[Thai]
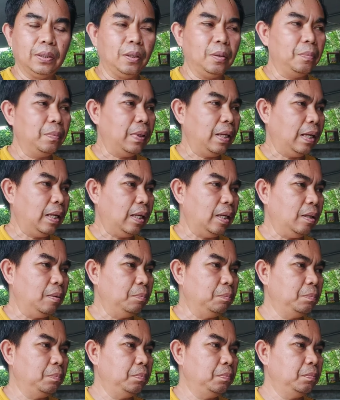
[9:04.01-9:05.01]
อบถาม
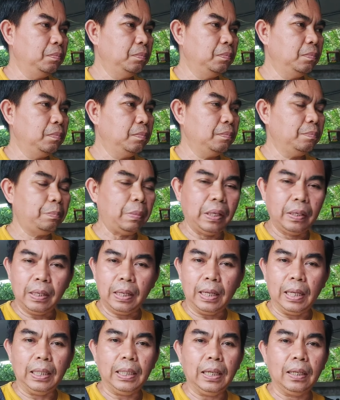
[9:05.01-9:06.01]
ปัญ
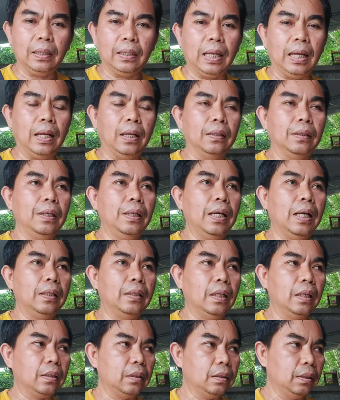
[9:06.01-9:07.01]
หาต่างๆที่อาจ
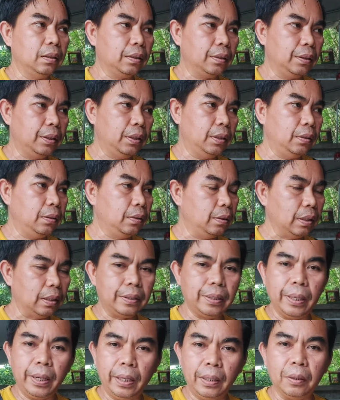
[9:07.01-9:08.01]
จะเกิดขึ้นอย่าง
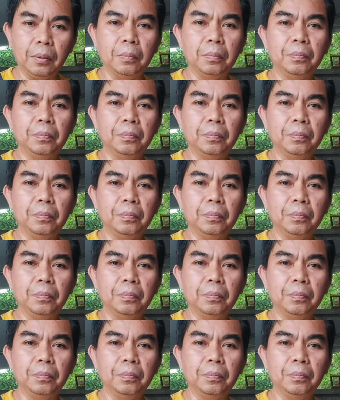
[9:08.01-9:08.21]
เช่น